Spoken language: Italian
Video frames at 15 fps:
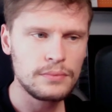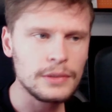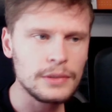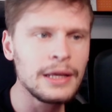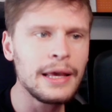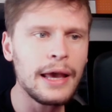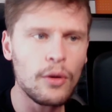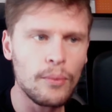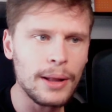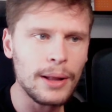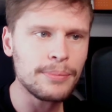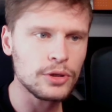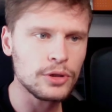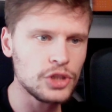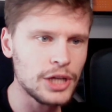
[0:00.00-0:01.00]
è un
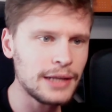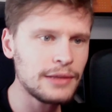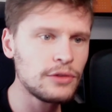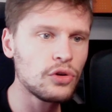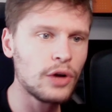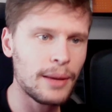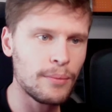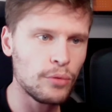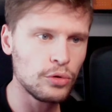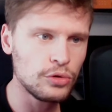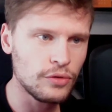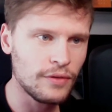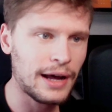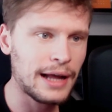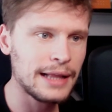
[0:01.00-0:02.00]
bel progetto, è
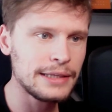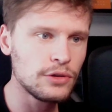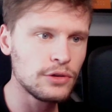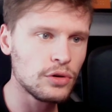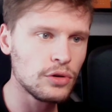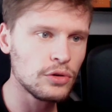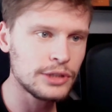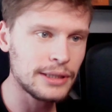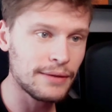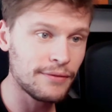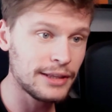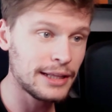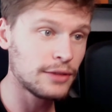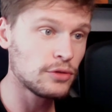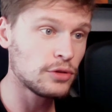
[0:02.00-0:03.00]
molto valido, lo stiamo
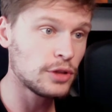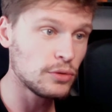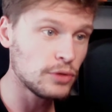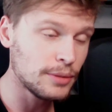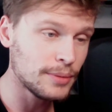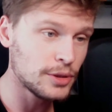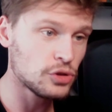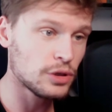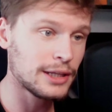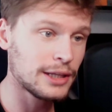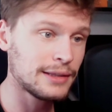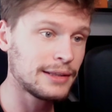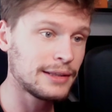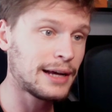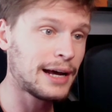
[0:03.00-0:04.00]
vedendo nelle ultime
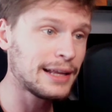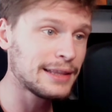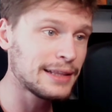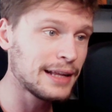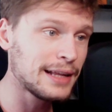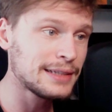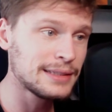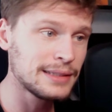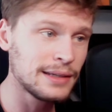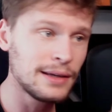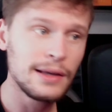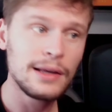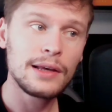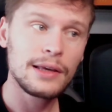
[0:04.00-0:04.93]
giornate da Atlas,